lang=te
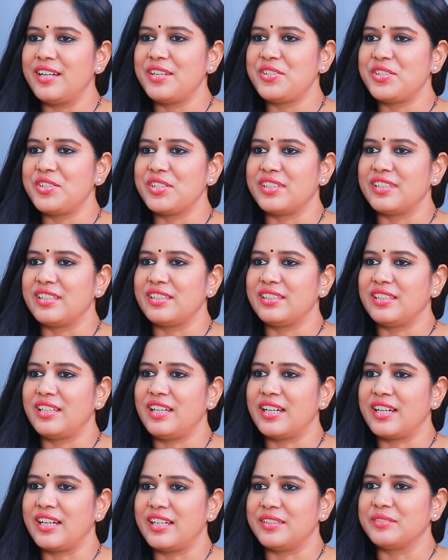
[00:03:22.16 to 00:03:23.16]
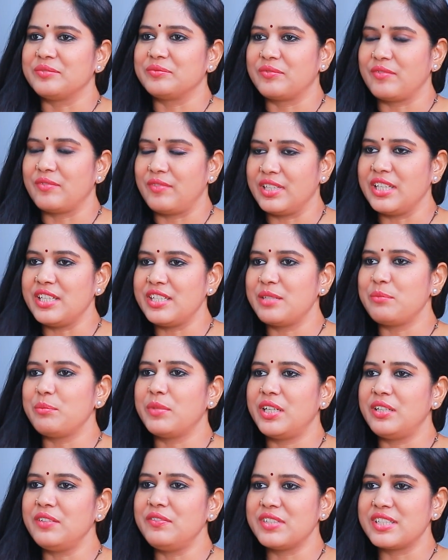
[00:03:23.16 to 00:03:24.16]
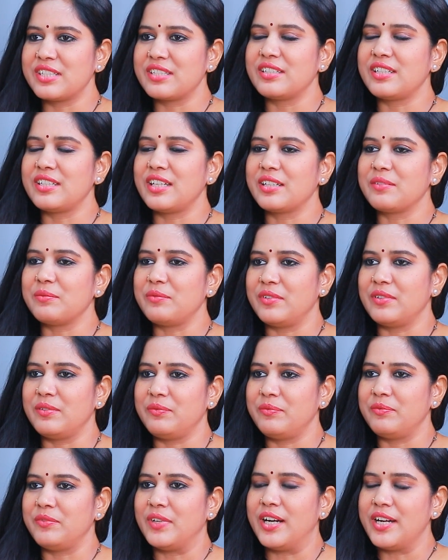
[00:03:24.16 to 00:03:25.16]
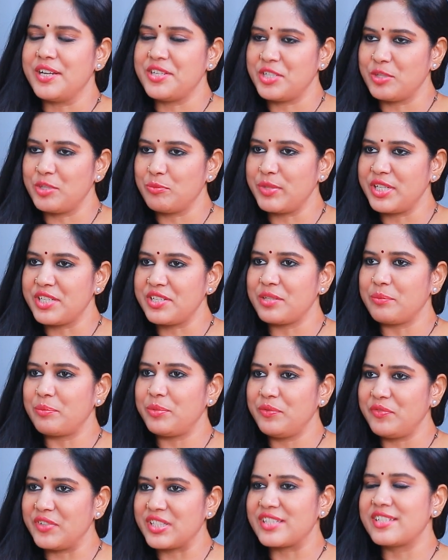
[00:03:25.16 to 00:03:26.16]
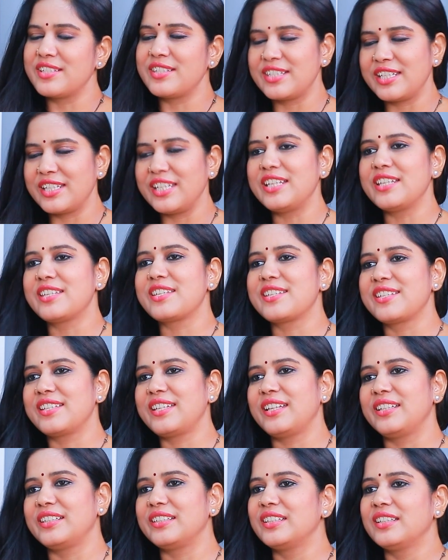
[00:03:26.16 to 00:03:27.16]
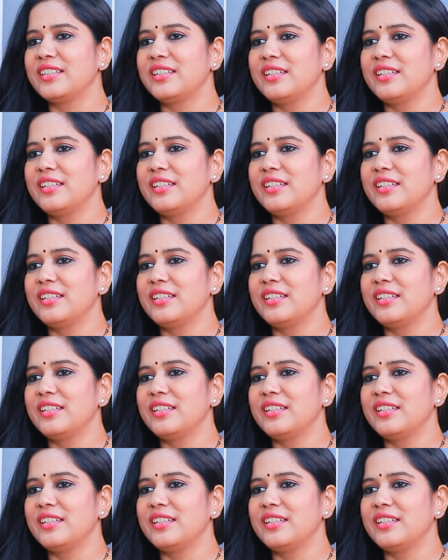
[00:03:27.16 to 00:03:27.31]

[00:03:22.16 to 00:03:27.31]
ఆడిషన్ అక్కడ ఈ సినిమాలో ఫస్ట్ నాకు ఆడిషన్ పిలిచినప్పుడు ఫస్ట్ సీన్ ఇచ్చింది అది